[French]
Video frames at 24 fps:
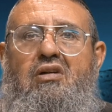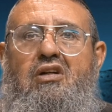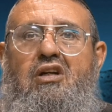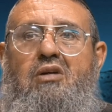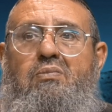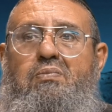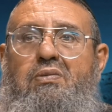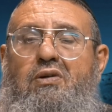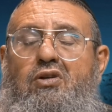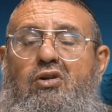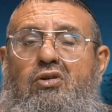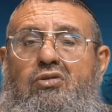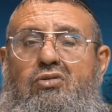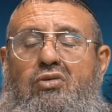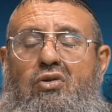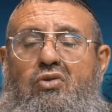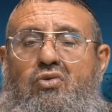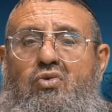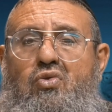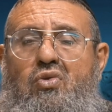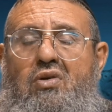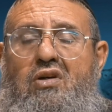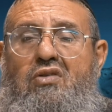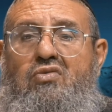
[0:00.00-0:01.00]
Et puis d'un
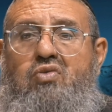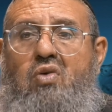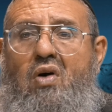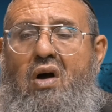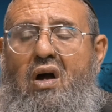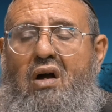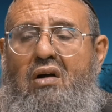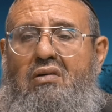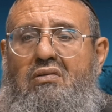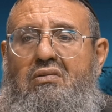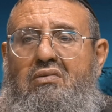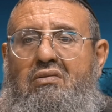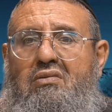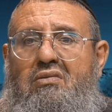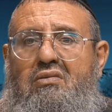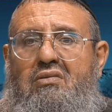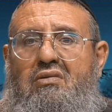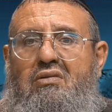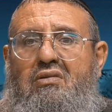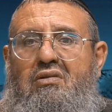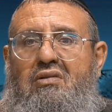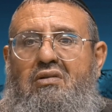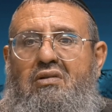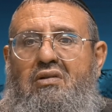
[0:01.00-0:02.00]
seul coup, il voit,
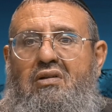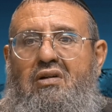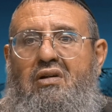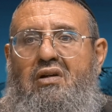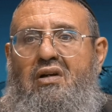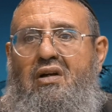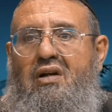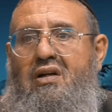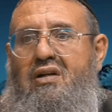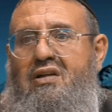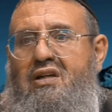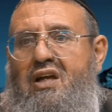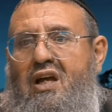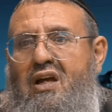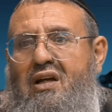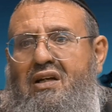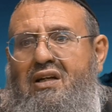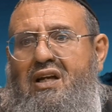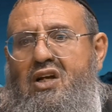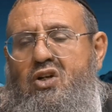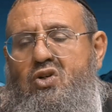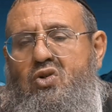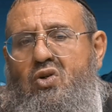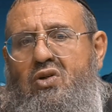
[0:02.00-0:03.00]
il y a
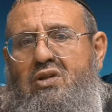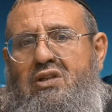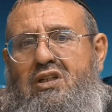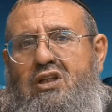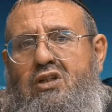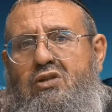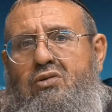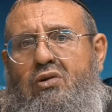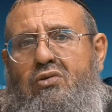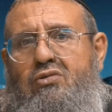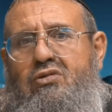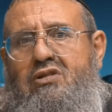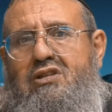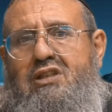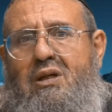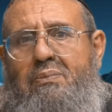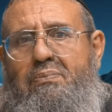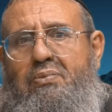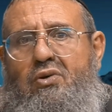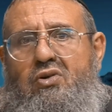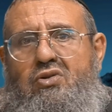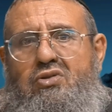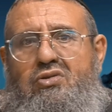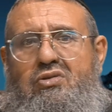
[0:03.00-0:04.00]
quelque chose qui sort de sa
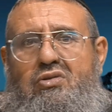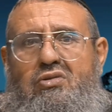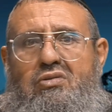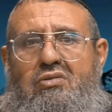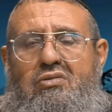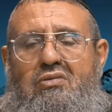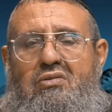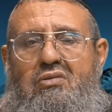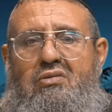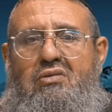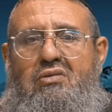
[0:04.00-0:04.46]
poche.